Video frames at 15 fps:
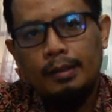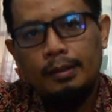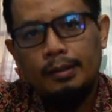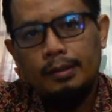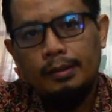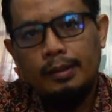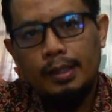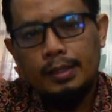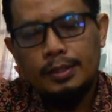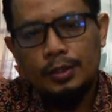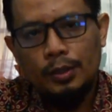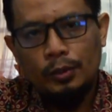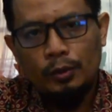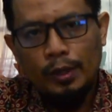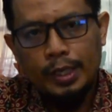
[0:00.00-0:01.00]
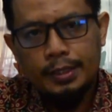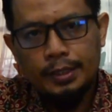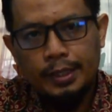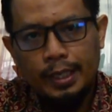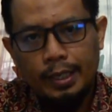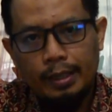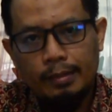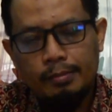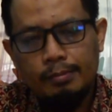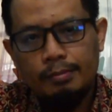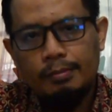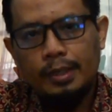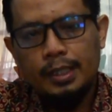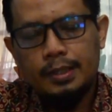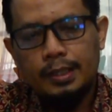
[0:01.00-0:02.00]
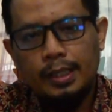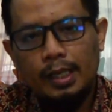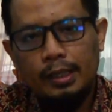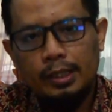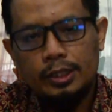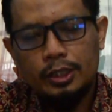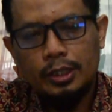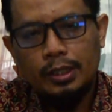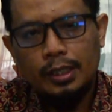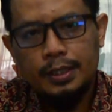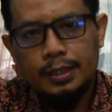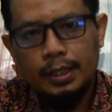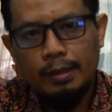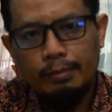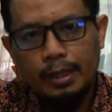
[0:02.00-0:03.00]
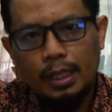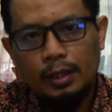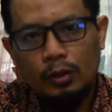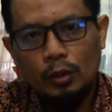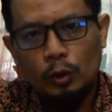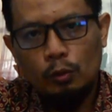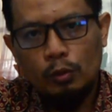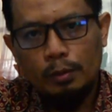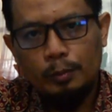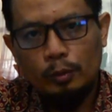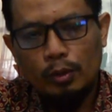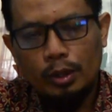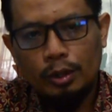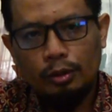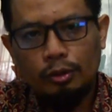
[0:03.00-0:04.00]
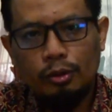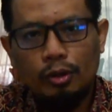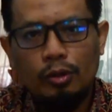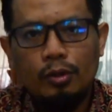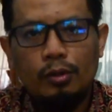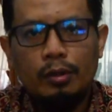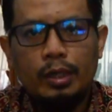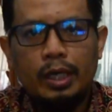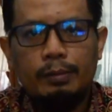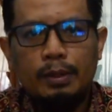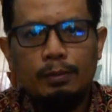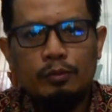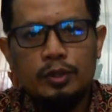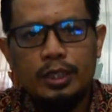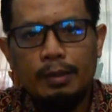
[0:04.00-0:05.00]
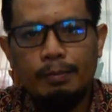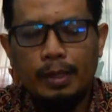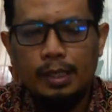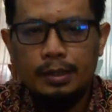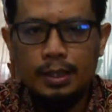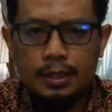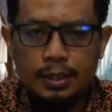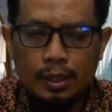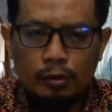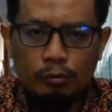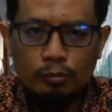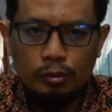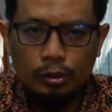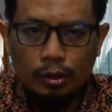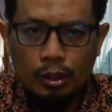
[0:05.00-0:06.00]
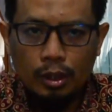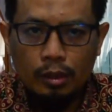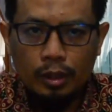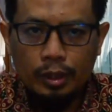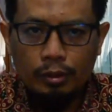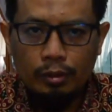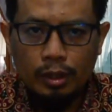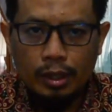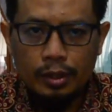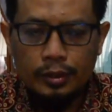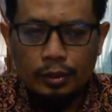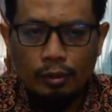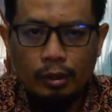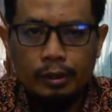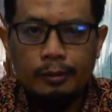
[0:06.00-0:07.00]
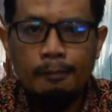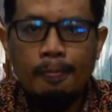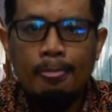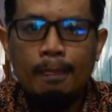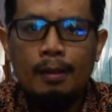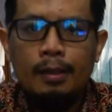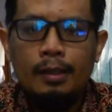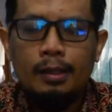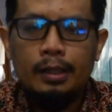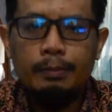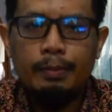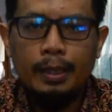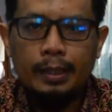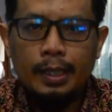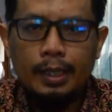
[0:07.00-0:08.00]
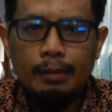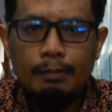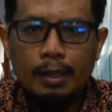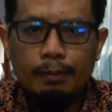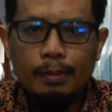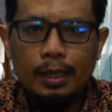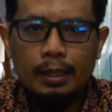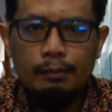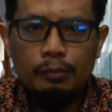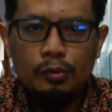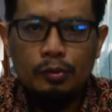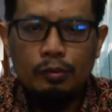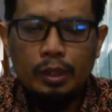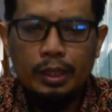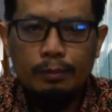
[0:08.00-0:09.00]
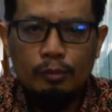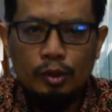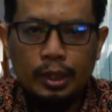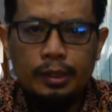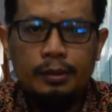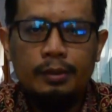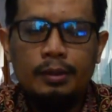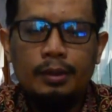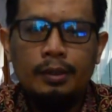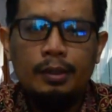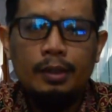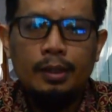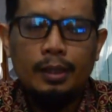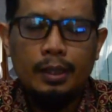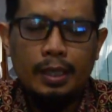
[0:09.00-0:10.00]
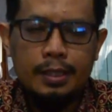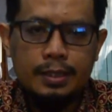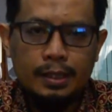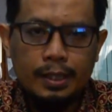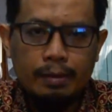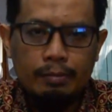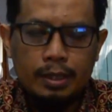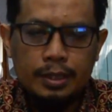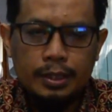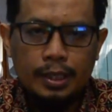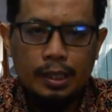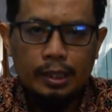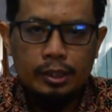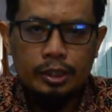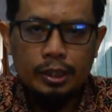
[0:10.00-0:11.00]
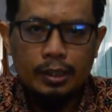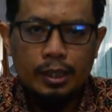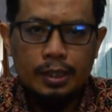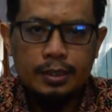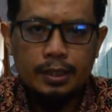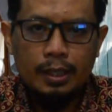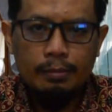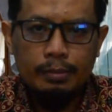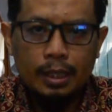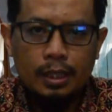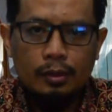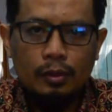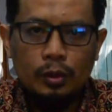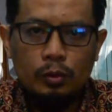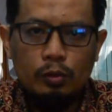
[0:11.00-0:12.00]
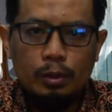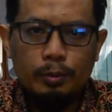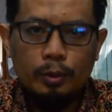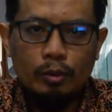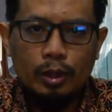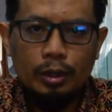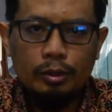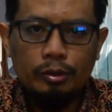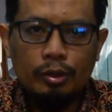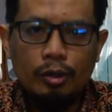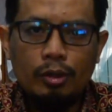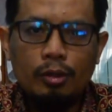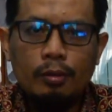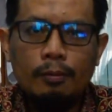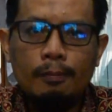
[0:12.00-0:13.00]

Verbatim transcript: dan seluruh SDM SD Al Irsyad Al Islamiyah 02 Purwakarta kami mengucapkan jazakumullah khairan kathiran kepada Bapak Ibu wali murid kelas 6 SD Al Irsyad Al Islamiyah 02 Purwakarta